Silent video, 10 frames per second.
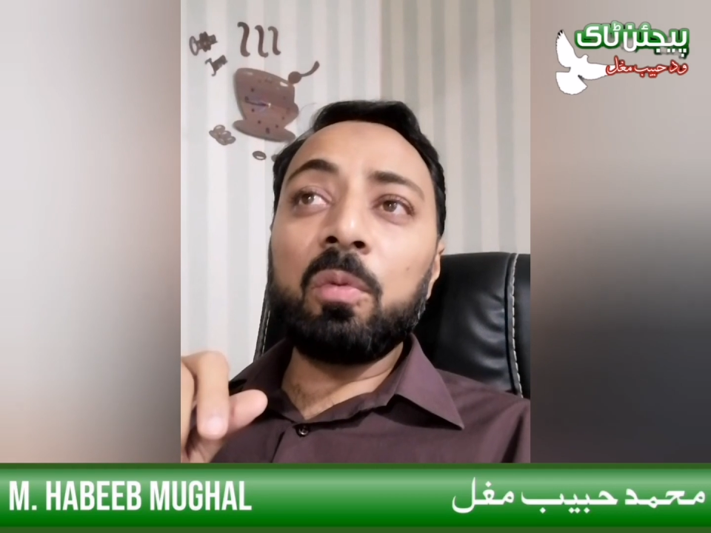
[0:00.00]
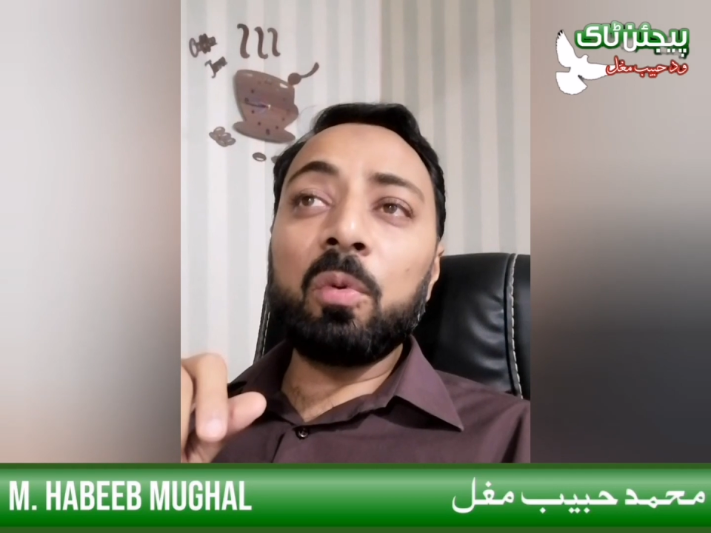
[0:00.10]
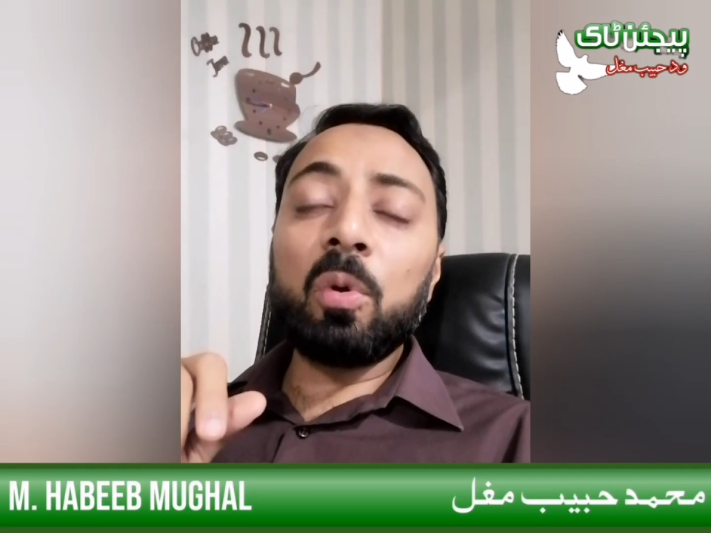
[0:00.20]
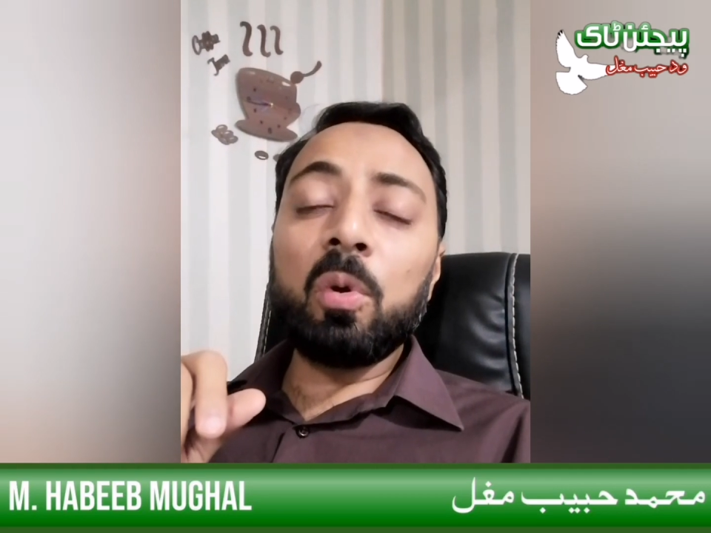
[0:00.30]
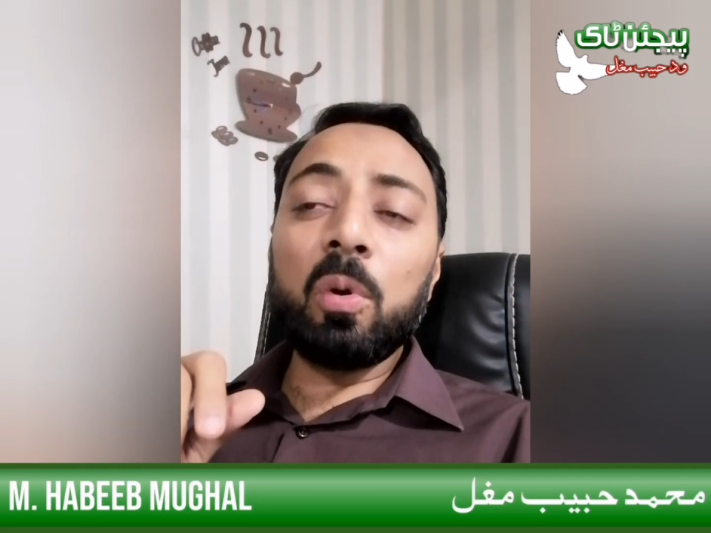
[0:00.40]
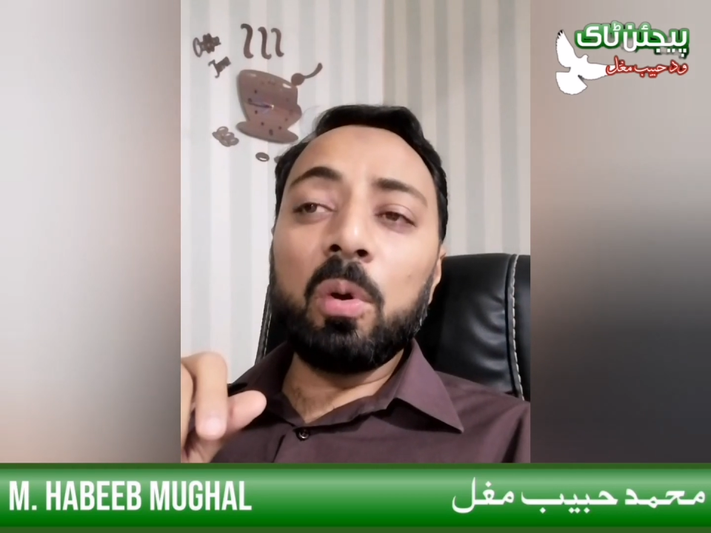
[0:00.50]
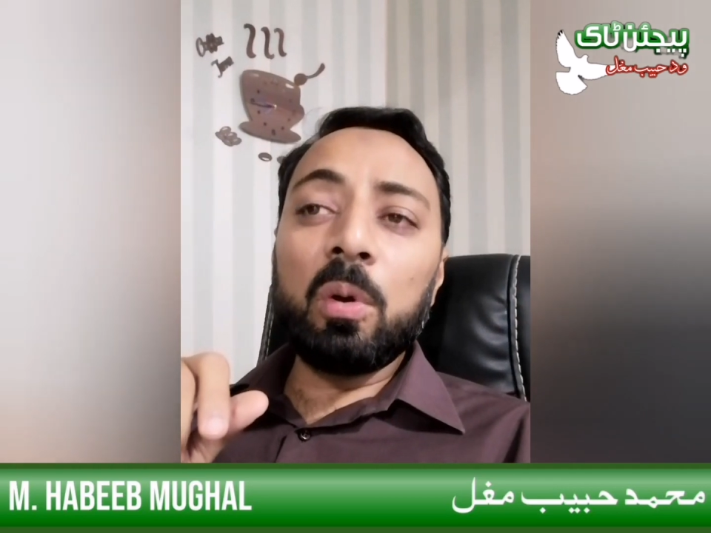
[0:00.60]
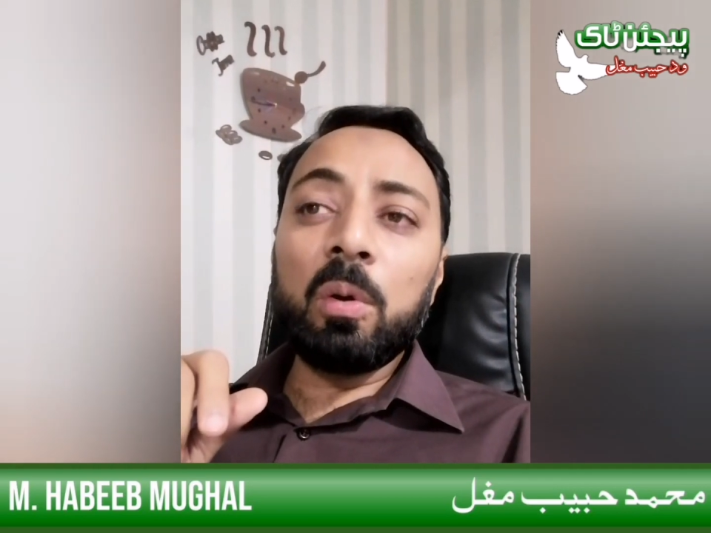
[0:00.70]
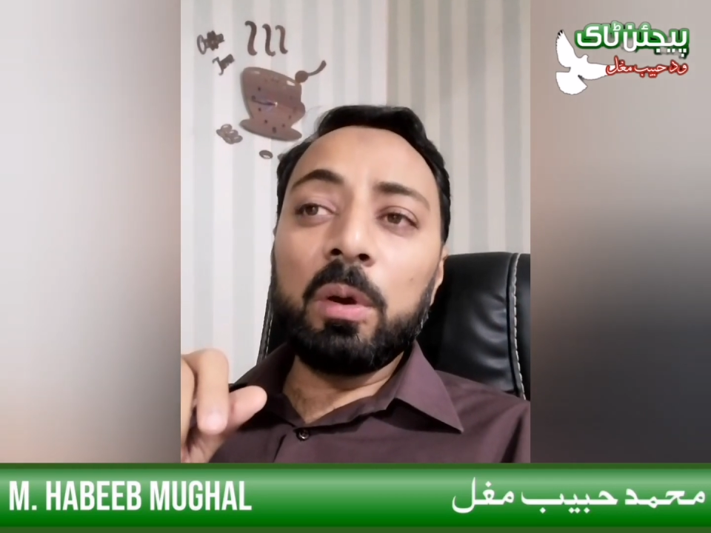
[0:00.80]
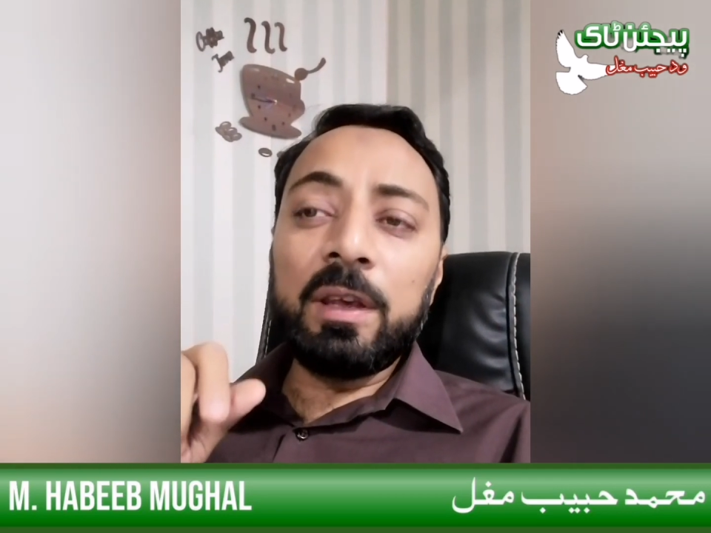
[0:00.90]
वो
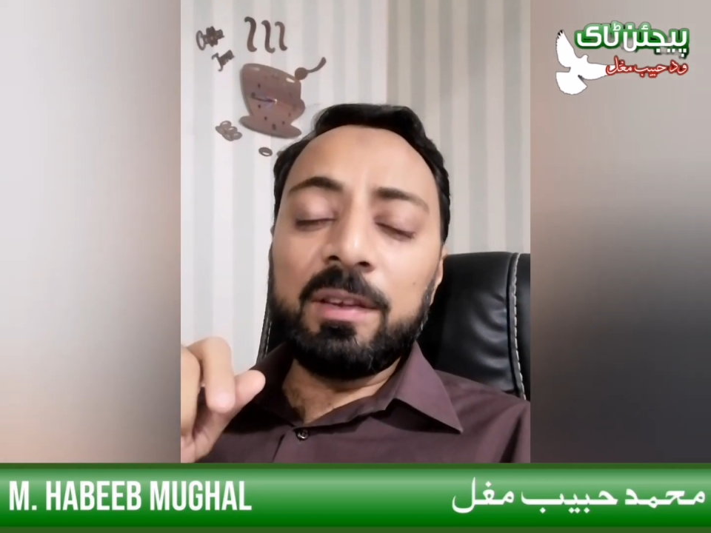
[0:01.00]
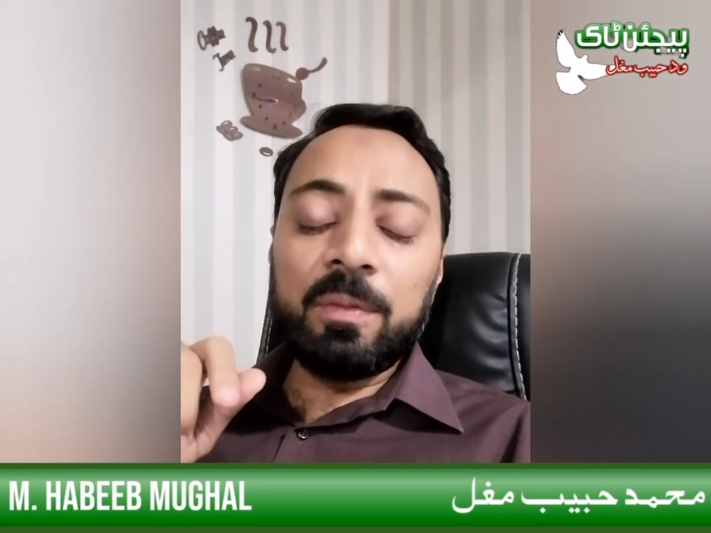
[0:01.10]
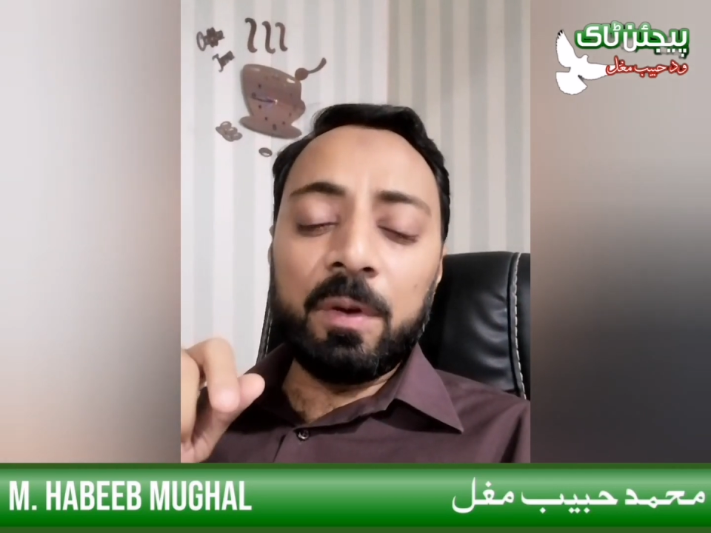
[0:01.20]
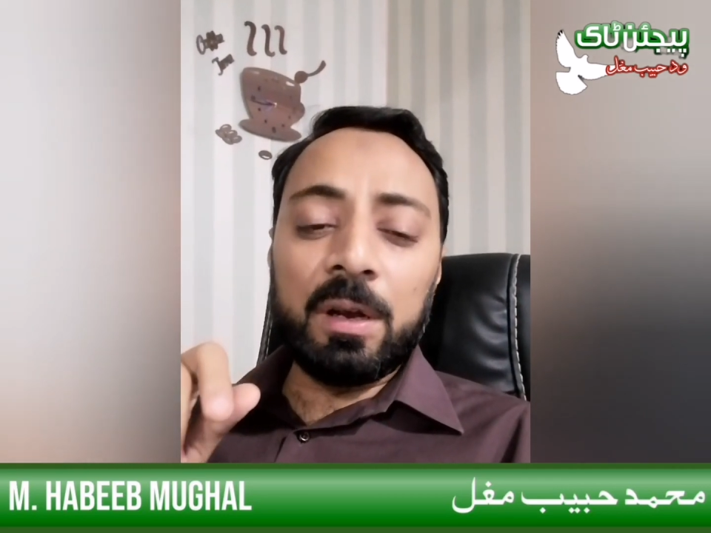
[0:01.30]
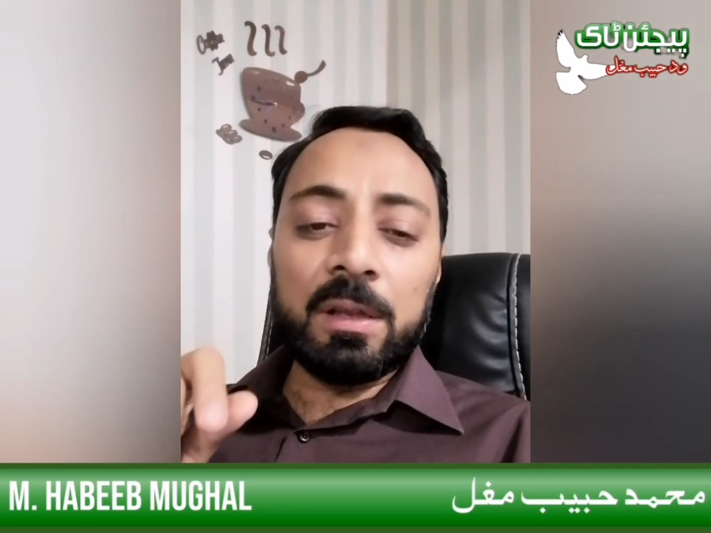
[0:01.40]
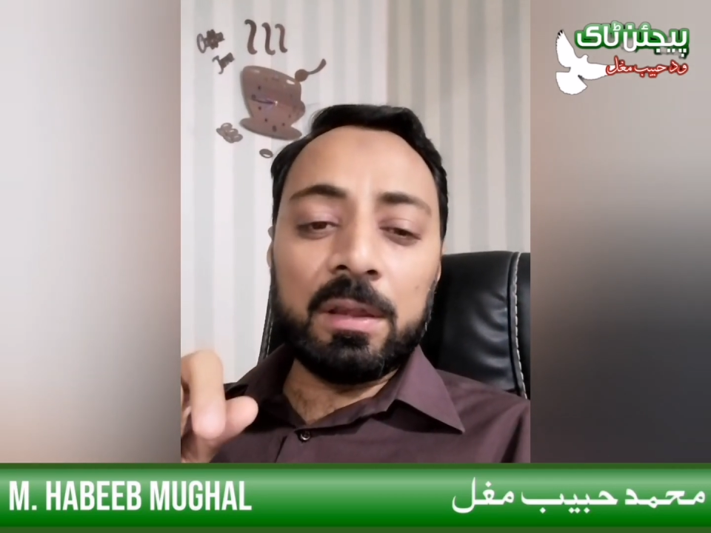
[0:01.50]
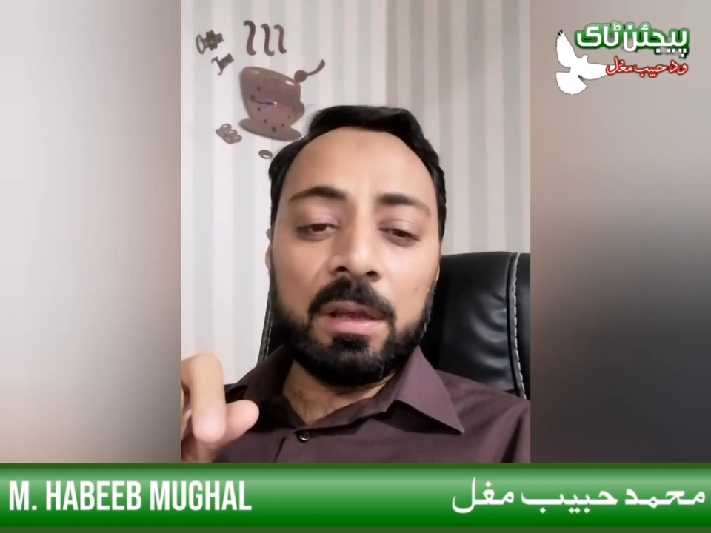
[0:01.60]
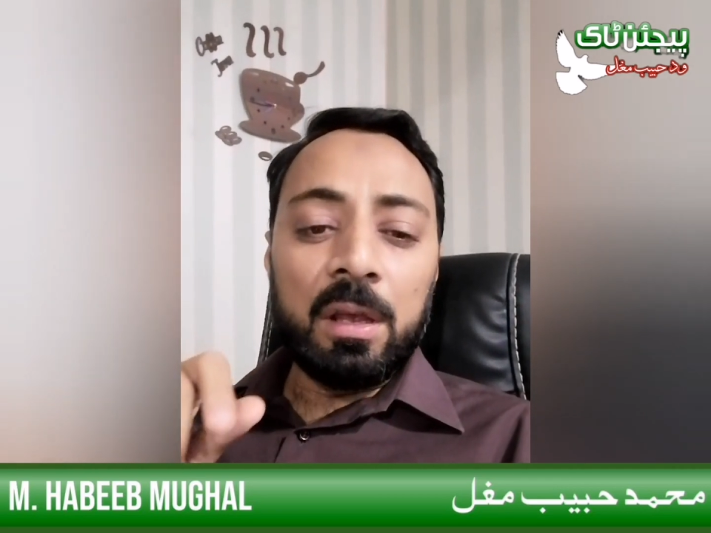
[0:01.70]
इस वक्त